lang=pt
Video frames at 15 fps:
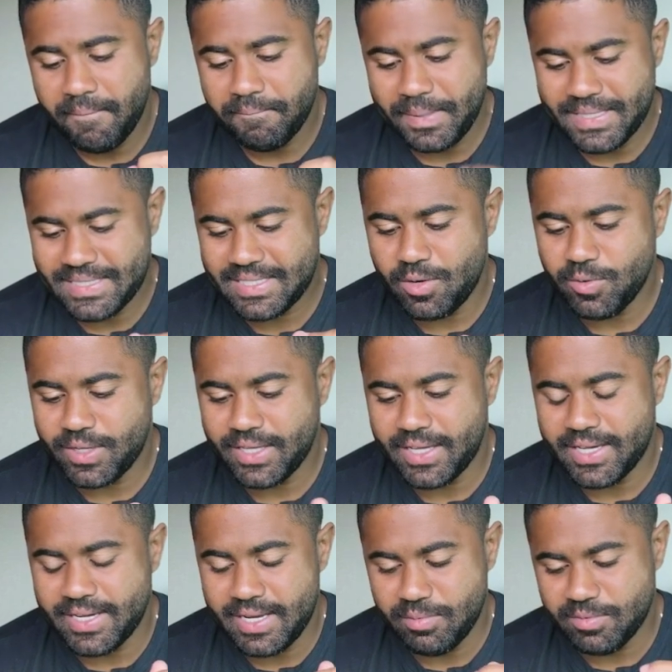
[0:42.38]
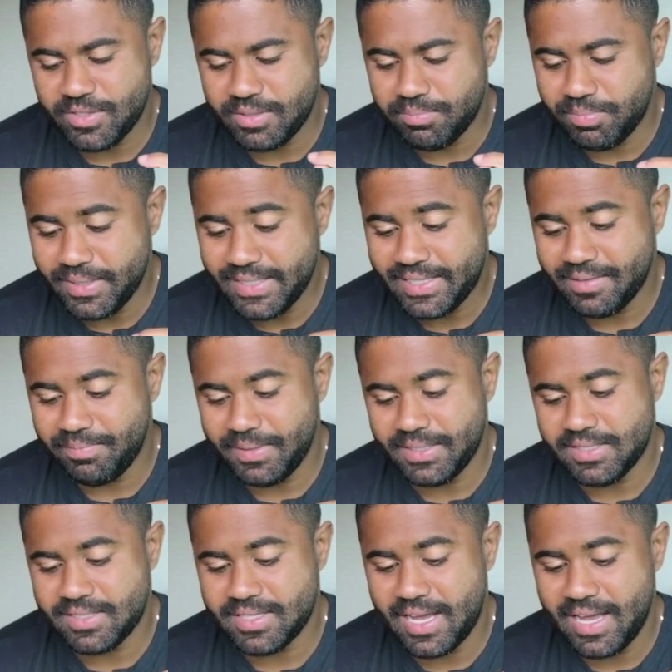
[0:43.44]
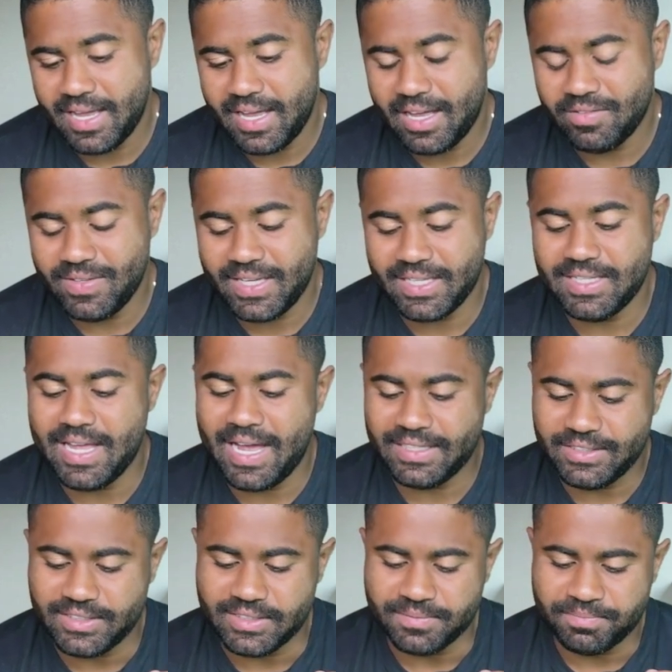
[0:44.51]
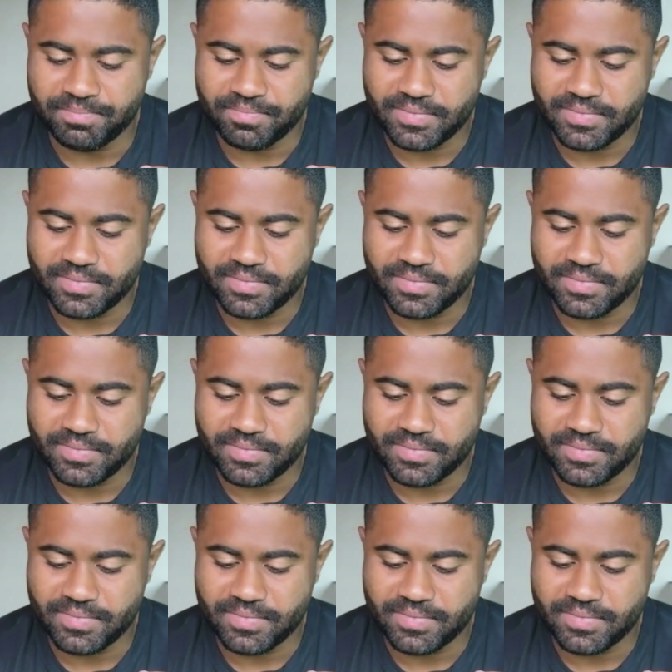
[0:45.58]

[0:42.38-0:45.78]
Pensar o que queremos implica pensar a verdade,